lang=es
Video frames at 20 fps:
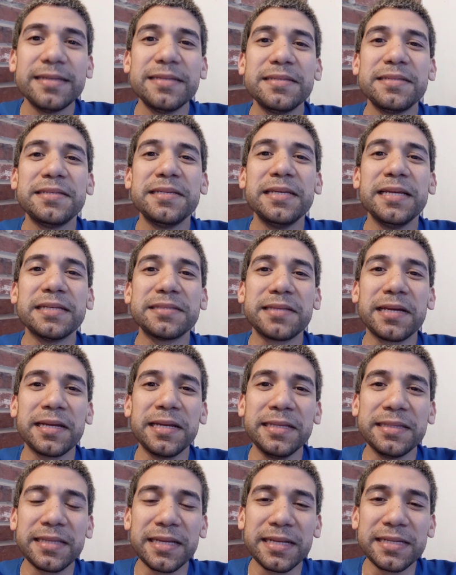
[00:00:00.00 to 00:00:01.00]
Si están
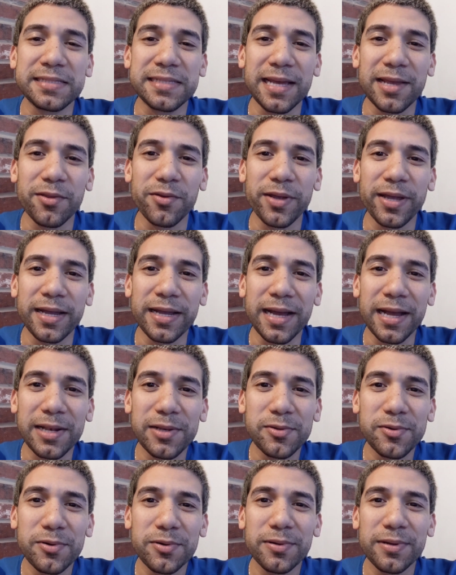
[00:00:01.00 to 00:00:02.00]
interesados en
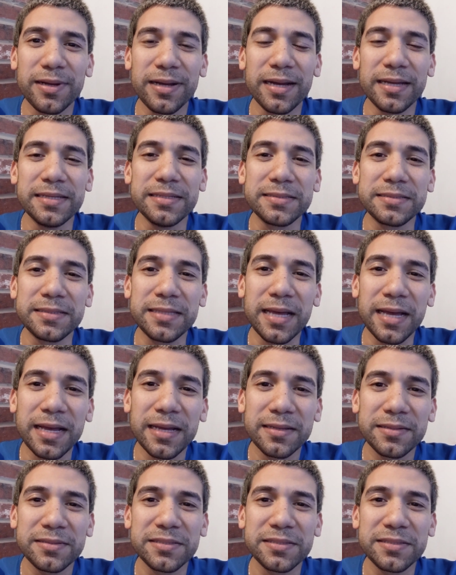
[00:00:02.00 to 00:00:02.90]
algo, ahí está.